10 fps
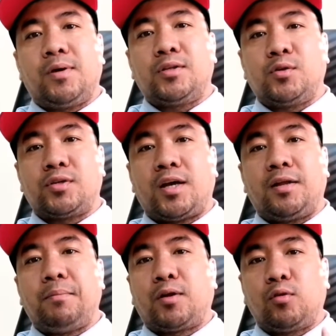So sana
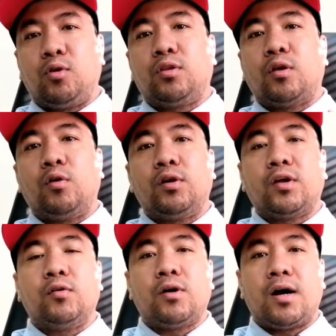magtuloy-tuloy
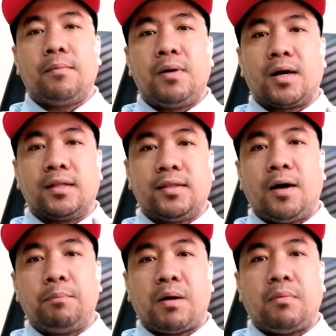na yung uh,
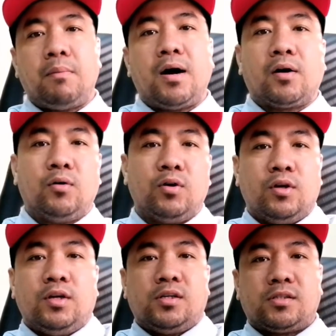magandang
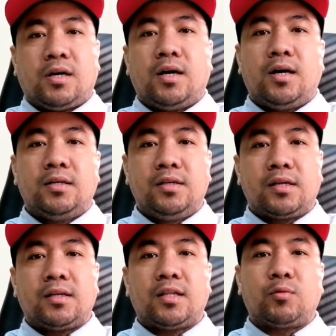pagbabago sa
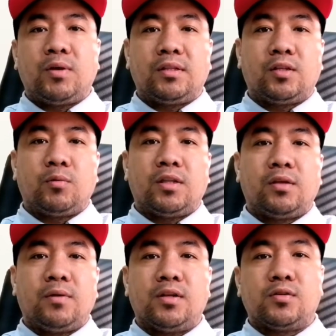year na 2021.
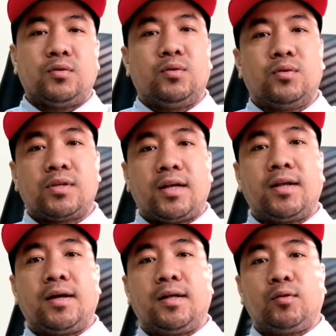So
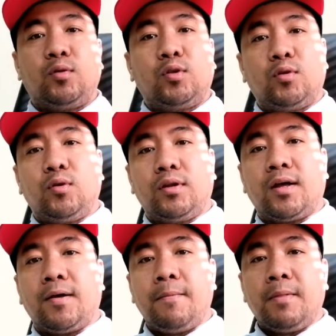sana tuloy-tuloy na.